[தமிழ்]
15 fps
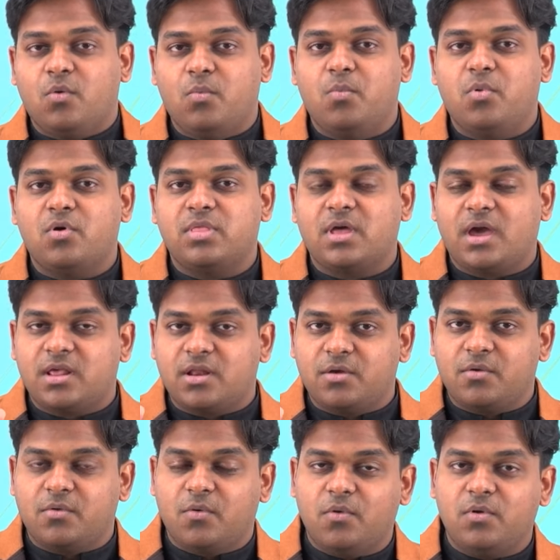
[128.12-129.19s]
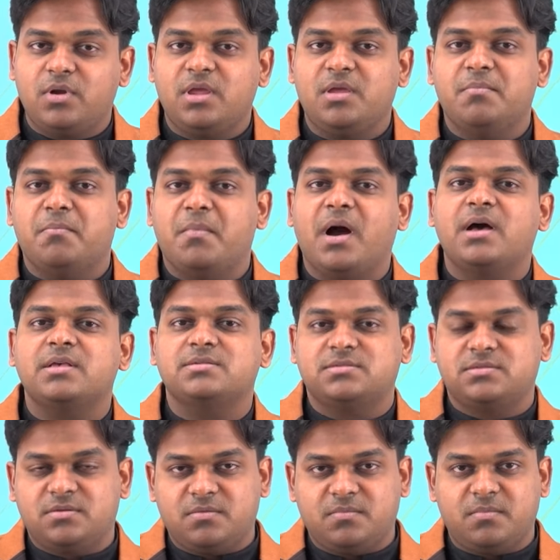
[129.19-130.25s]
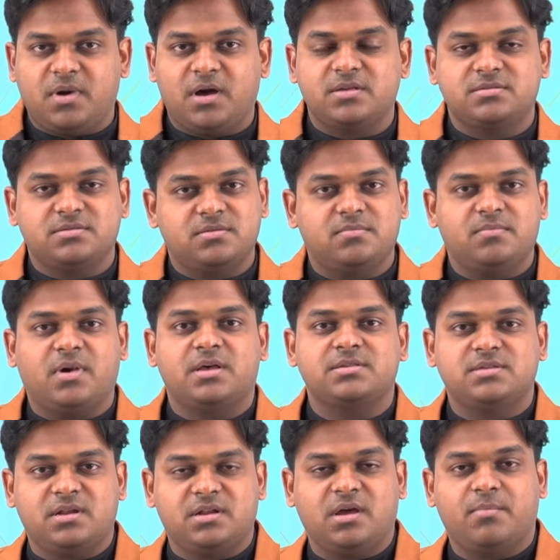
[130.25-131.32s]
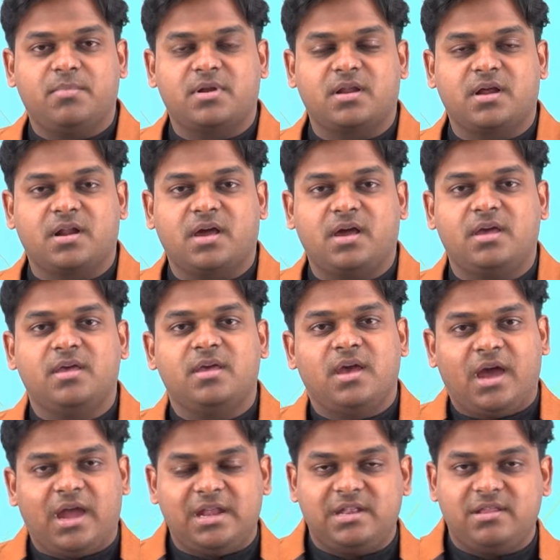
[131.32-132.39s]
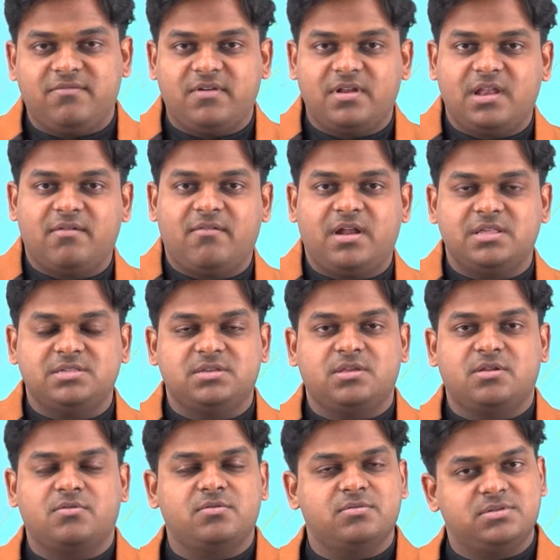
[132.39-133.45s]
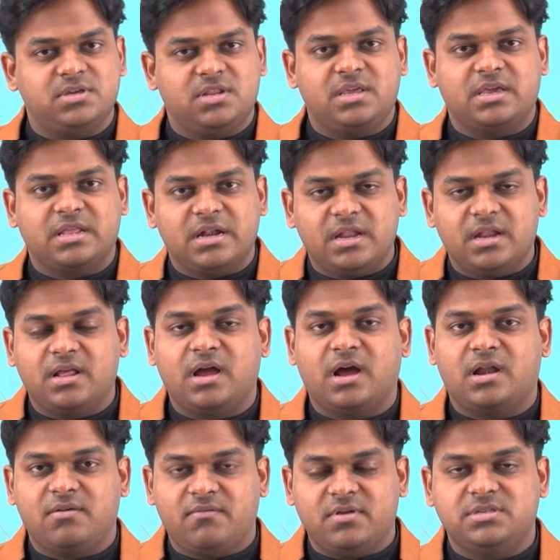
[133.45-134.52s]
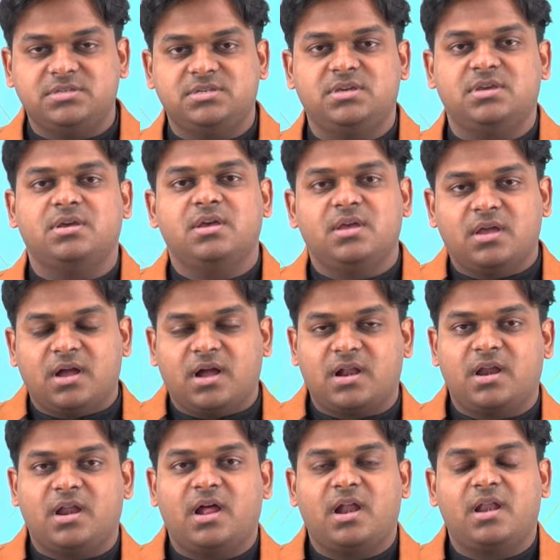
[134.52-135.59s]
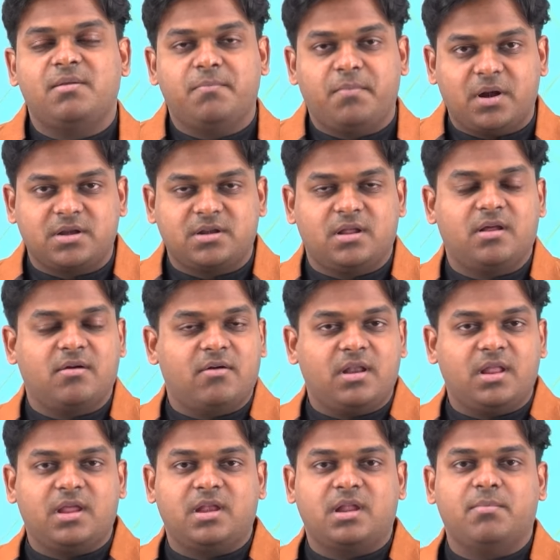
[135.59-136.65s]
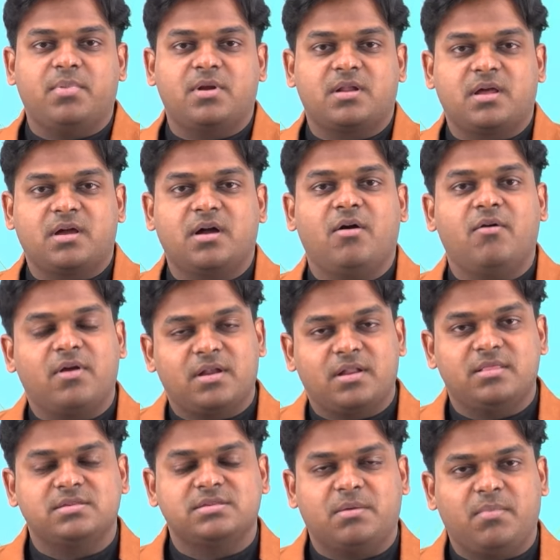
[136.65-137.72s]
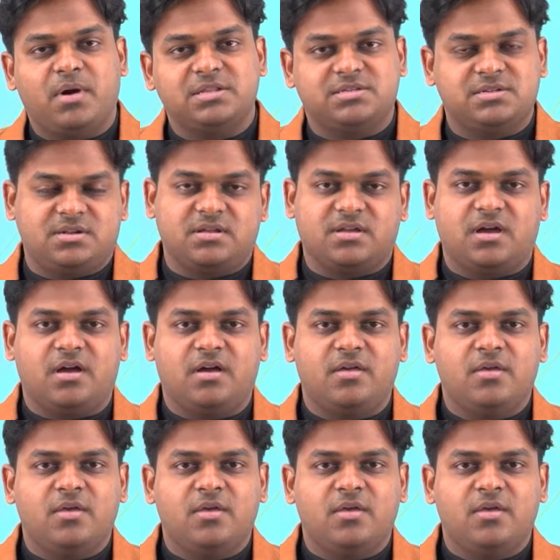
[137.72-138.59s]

ஒம்பதாயிரம் கோடி மாதம் மாதம் மாதம் என்ன பண்ணுறாங்கன்னா ஐடி ஃபீல்டில் வேலை செய்கிறவங்களும் சரி கிரெடிட் கார்டு வச்சு கடனால் பட்டவங்களாம் என்ன பண்ணுறாங்க அவங்ககிட்ட இருந்து சம்பாதிச்சுட்டு